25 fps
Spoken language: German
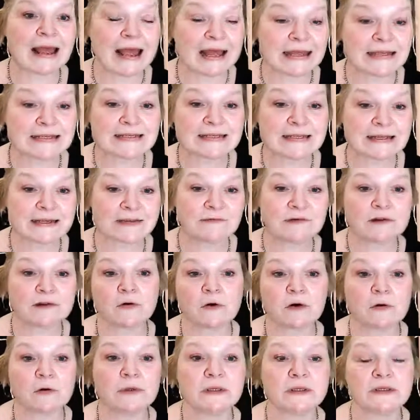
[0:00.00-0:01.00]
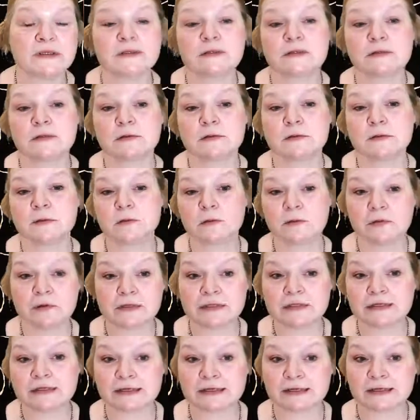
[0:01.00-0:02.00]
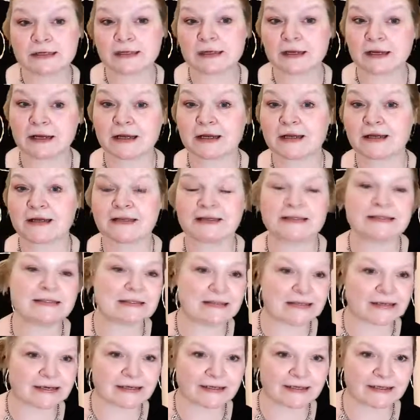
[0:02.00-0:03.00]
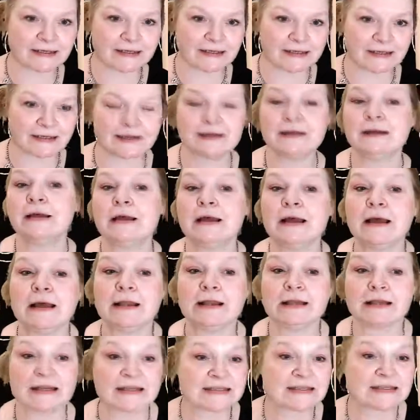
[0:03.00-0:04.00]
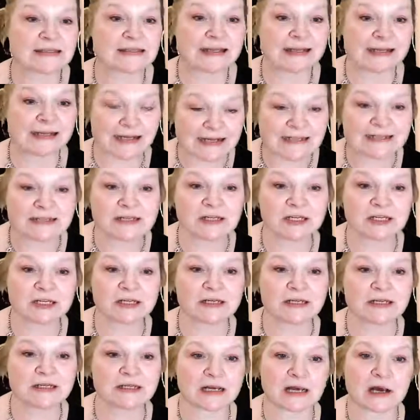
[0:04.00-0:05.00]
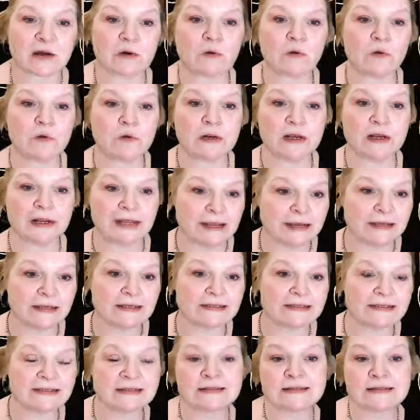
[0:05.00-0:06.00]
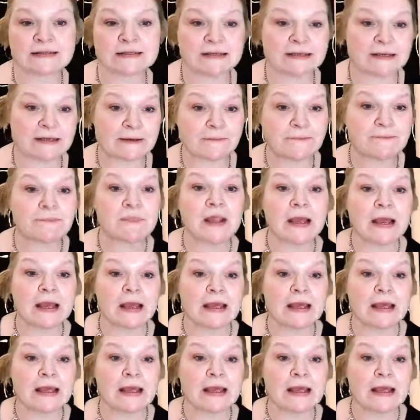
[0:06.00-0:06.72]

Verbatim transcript: Herzlich willkommen zu unserer Serie Das klassische Tarot-Legesystem.